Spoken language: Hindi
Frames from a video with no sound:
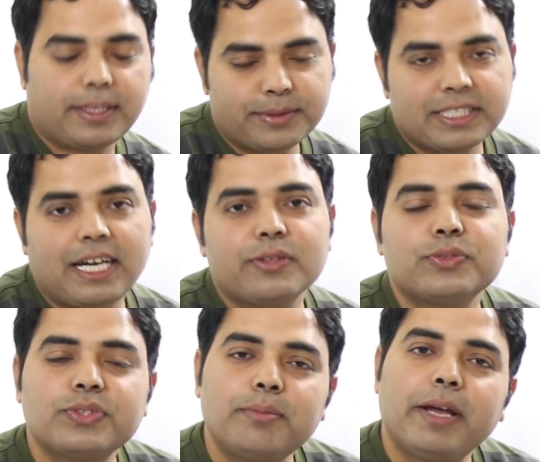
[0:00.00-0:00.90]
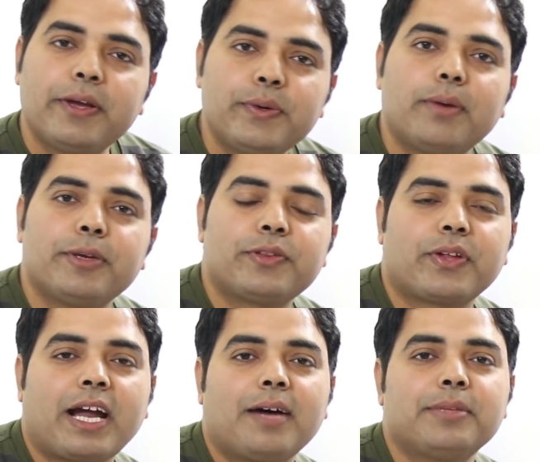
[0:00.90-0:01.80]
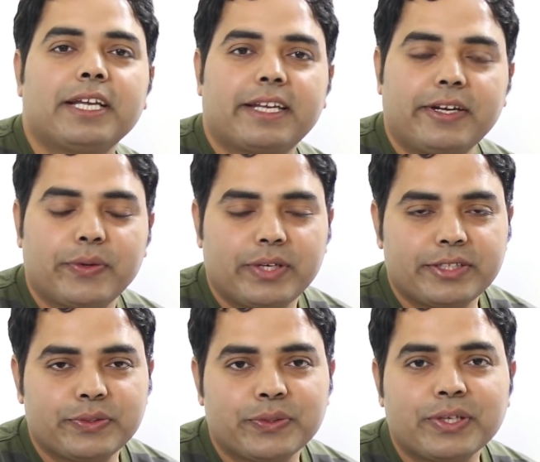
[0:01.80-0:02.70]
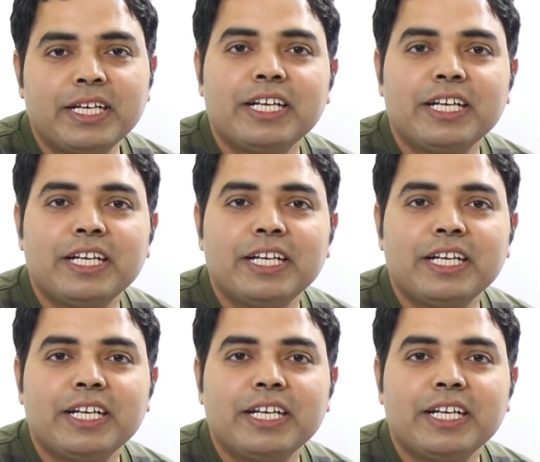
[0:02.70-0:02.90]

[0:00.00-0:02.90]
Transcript: नमस्कार दोस्तों मैं हूं अमित और आप देख रहे हैं नॉलेज नोर